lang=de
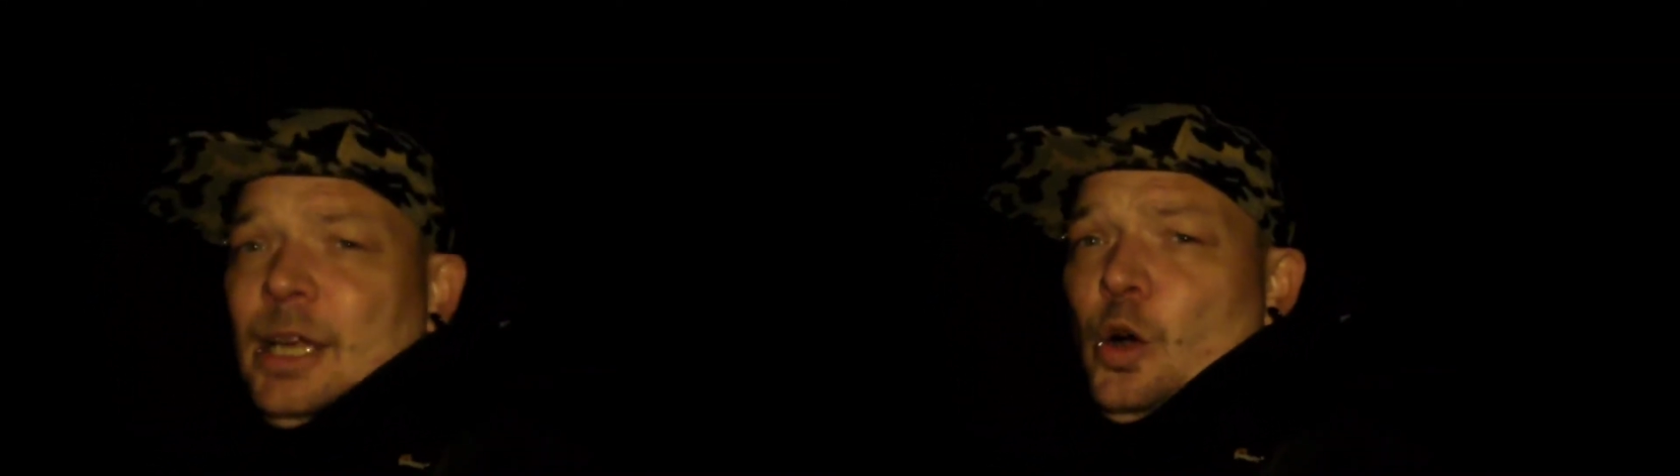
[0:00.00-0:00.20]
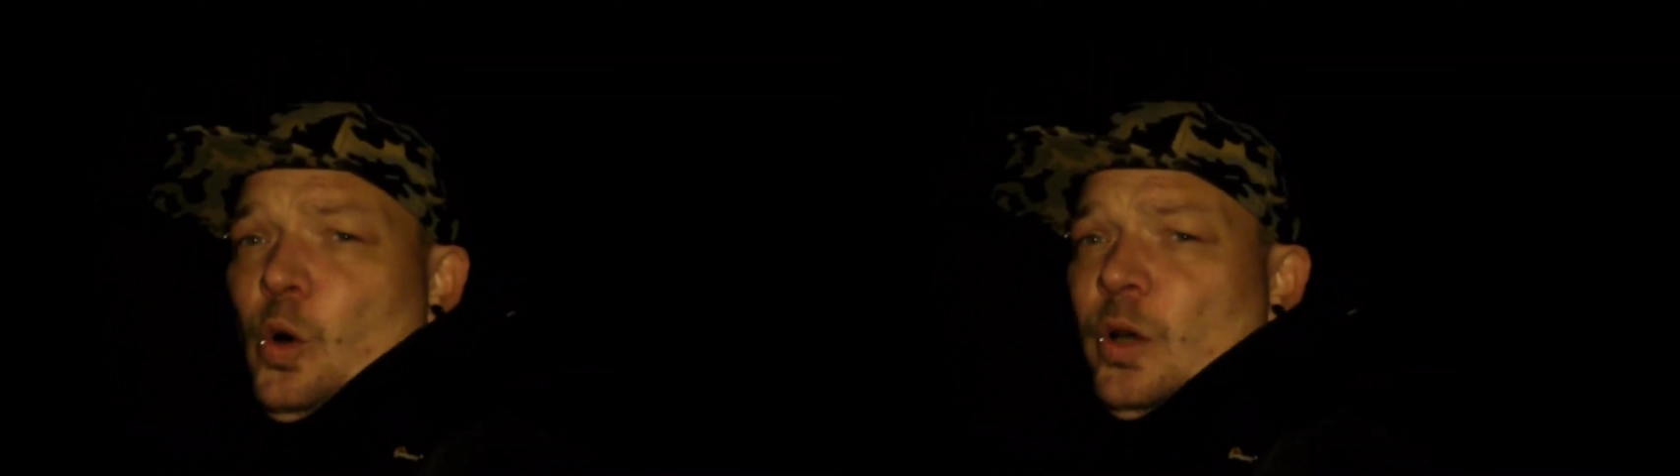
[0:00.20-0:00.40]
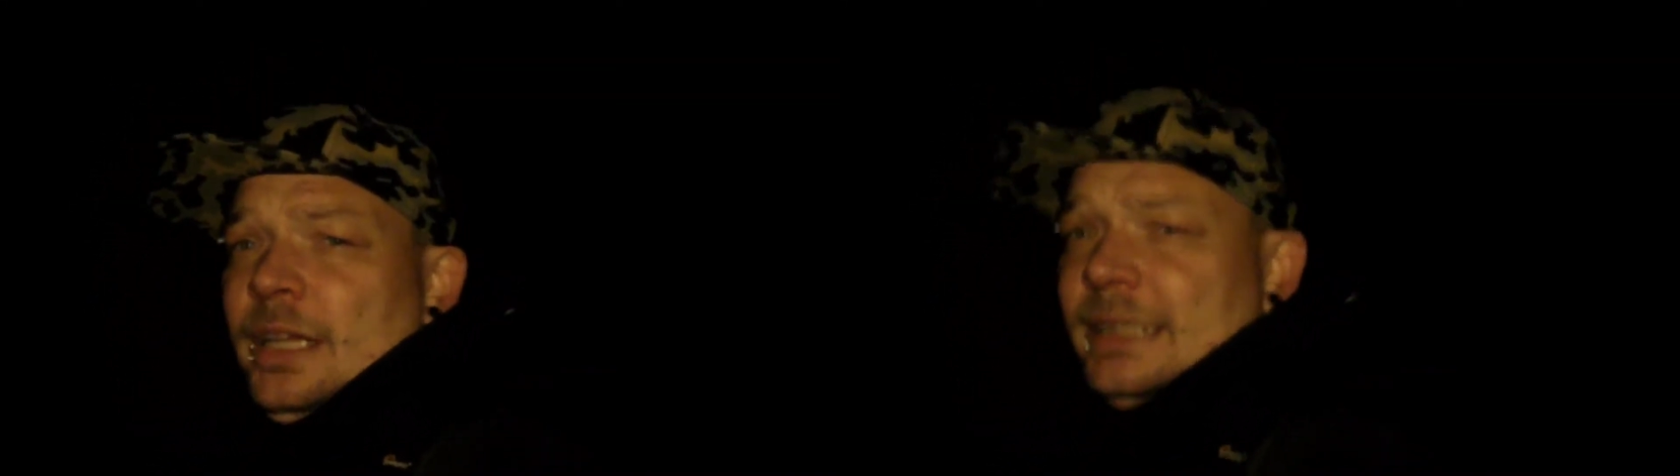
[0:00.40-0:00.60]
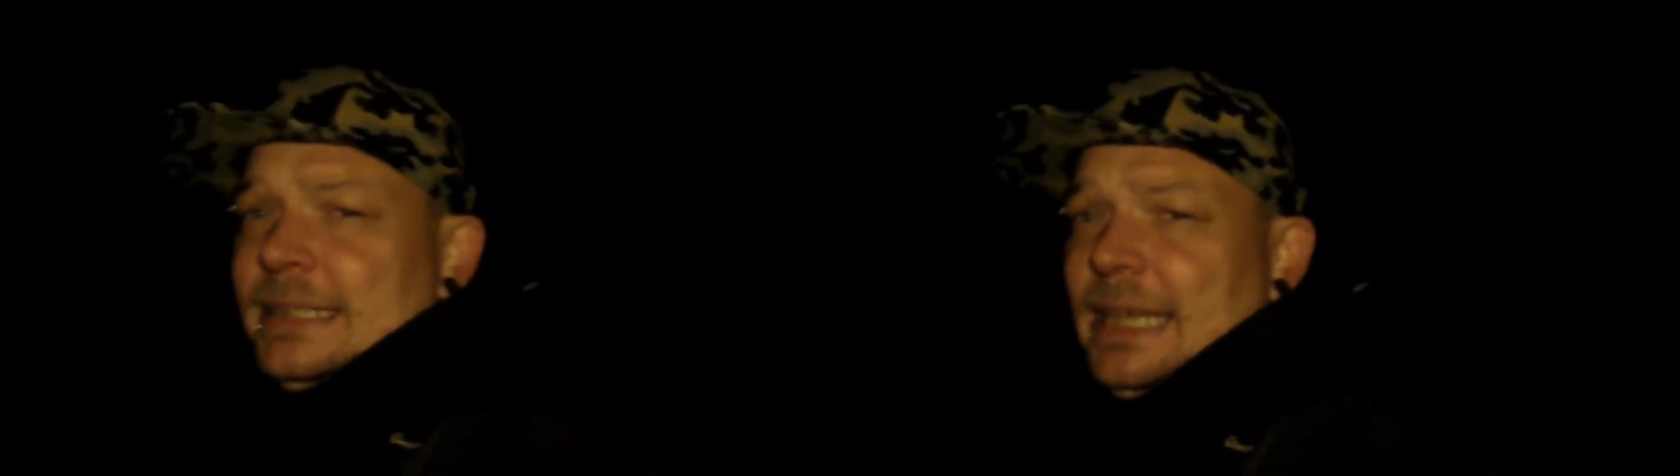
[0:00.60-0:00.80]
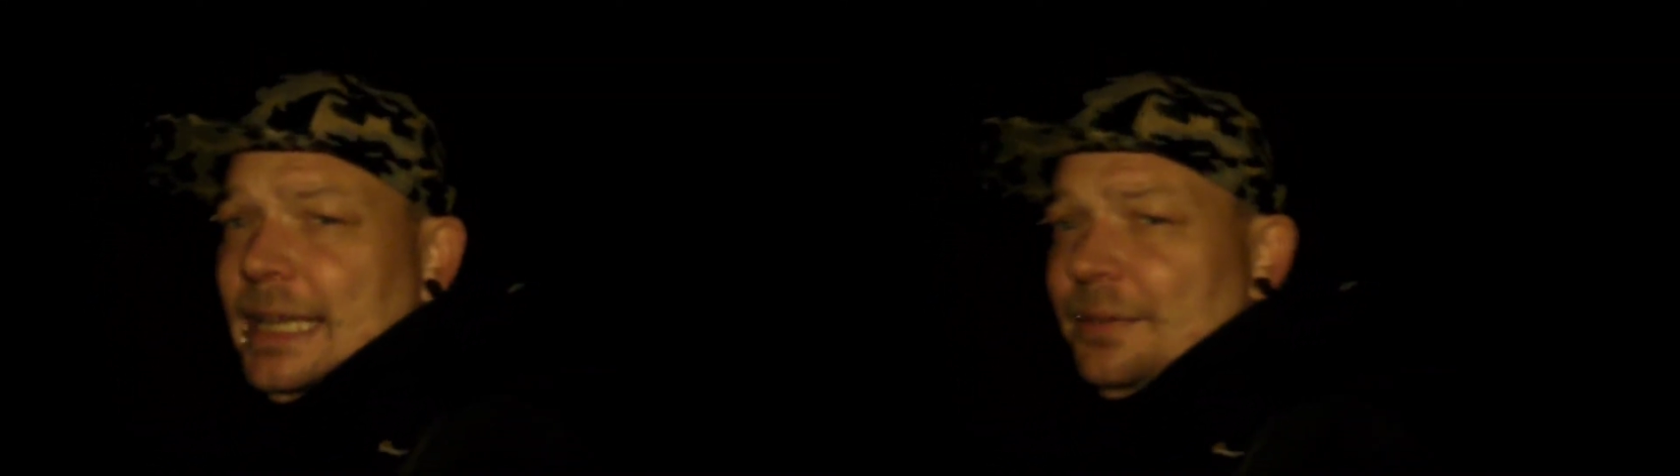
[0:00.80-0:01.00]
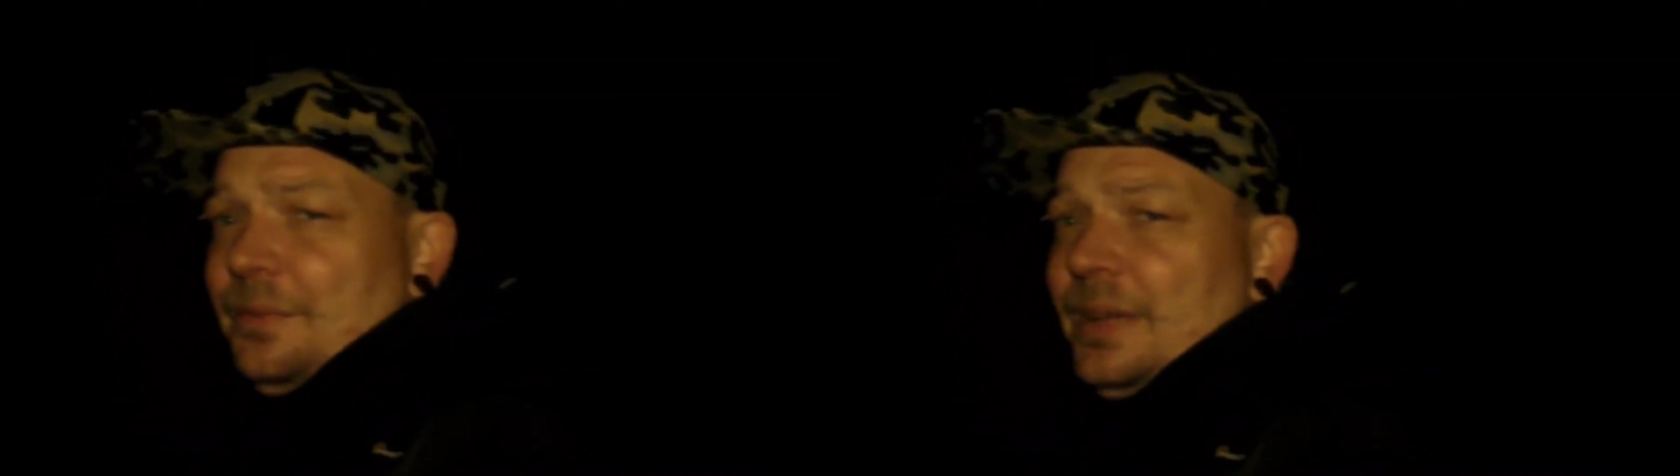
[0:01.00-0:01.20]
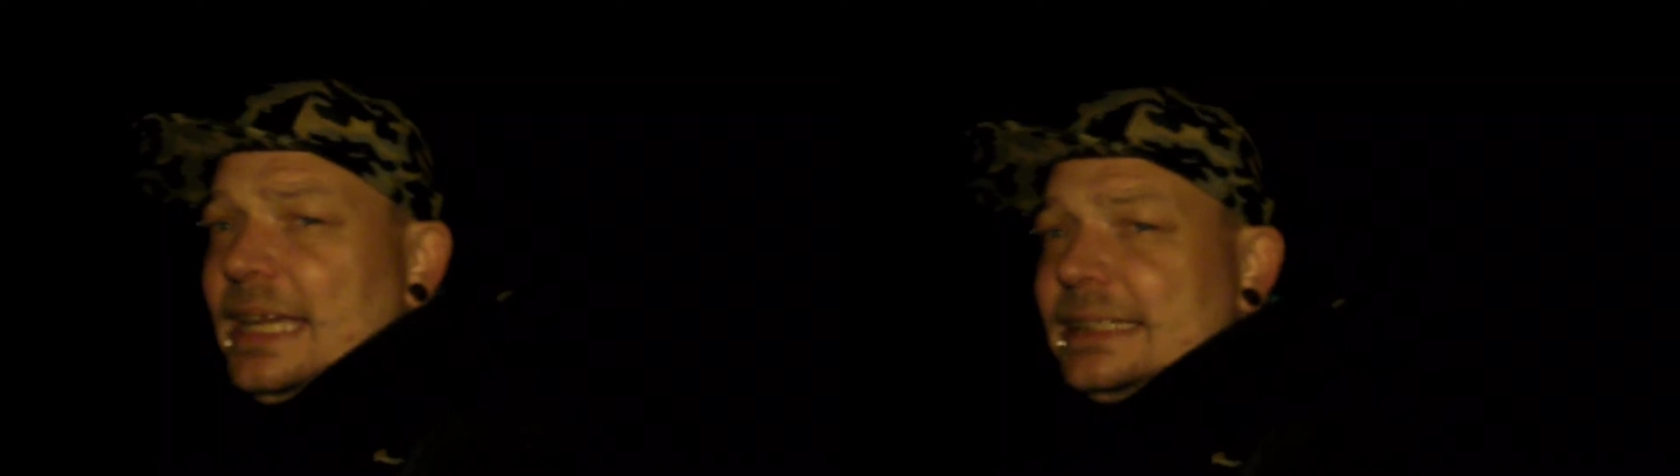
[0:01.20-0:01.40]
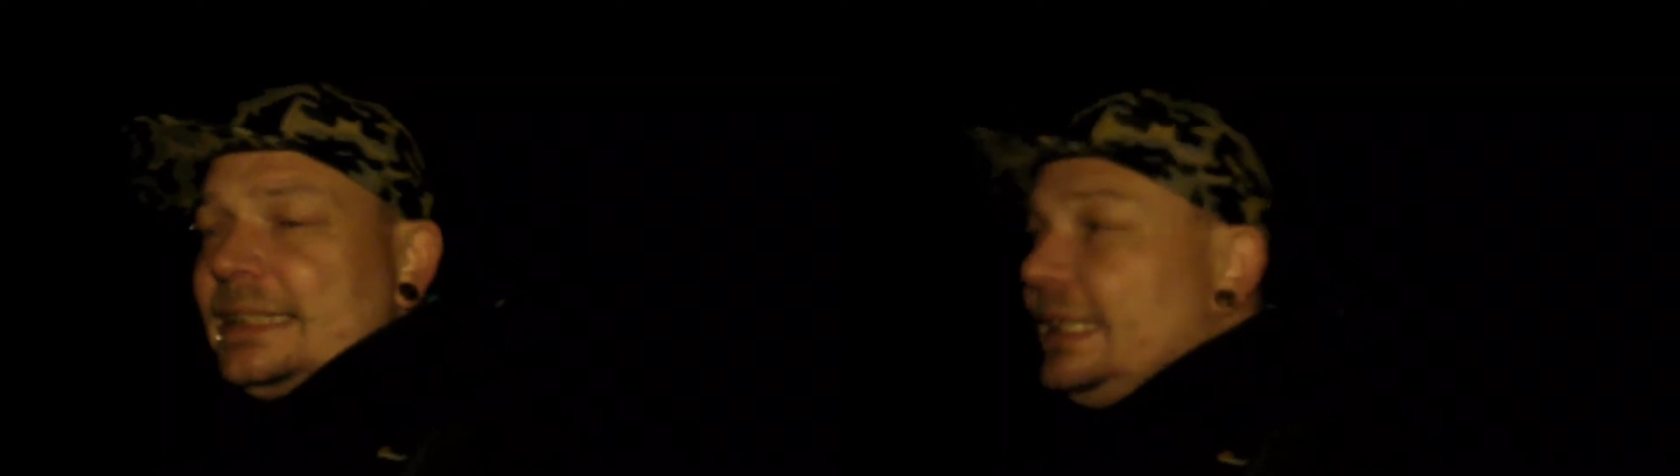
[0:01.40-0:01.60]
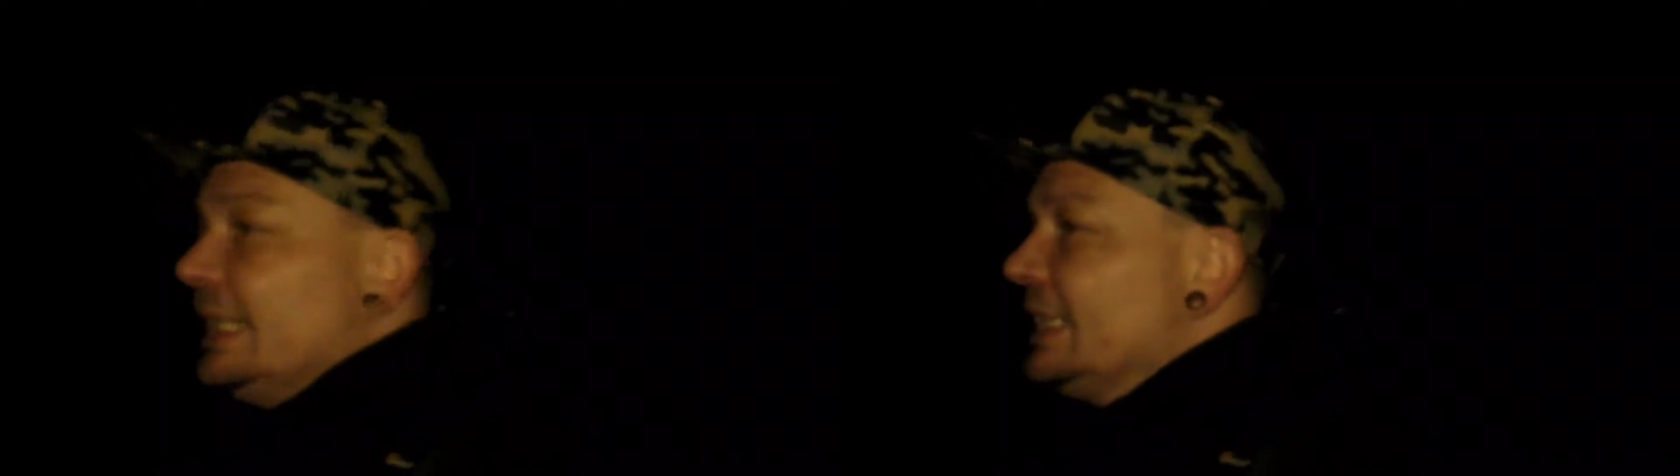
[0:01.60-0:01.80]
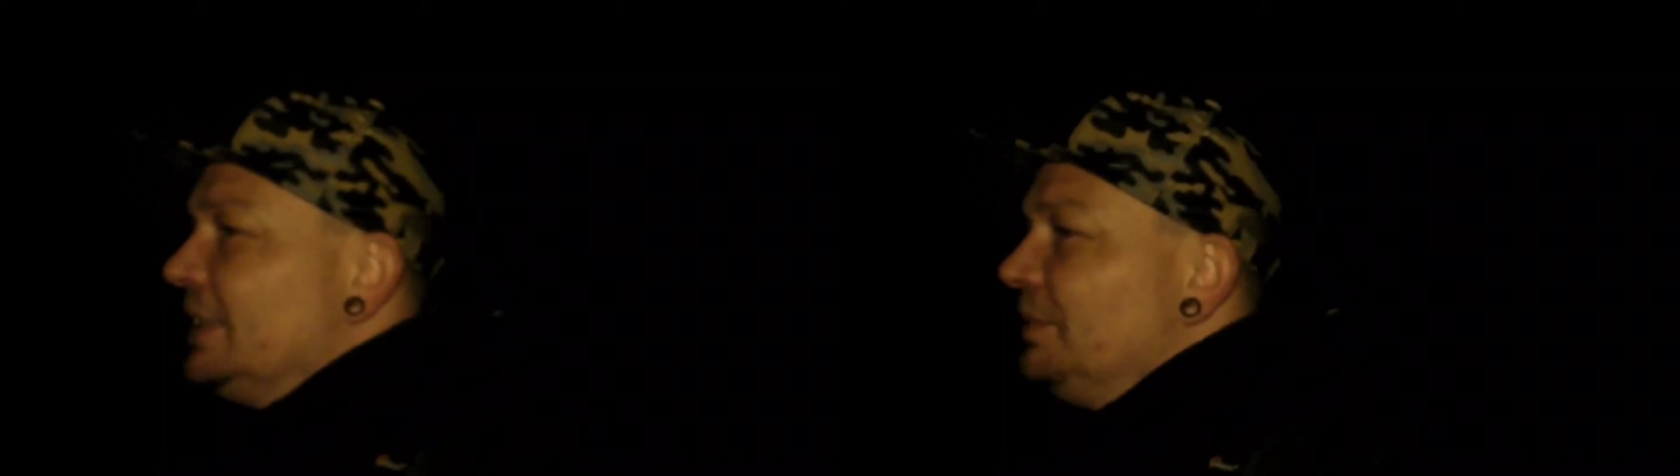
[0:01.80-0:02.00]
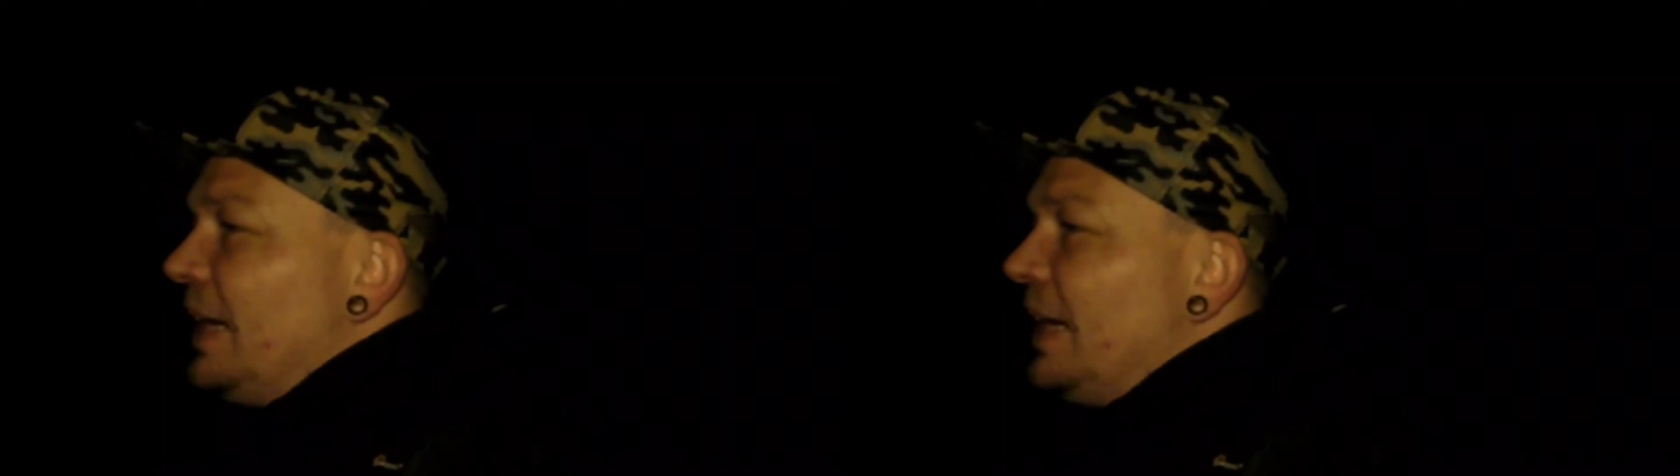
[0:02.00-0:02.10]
Und werde jetzt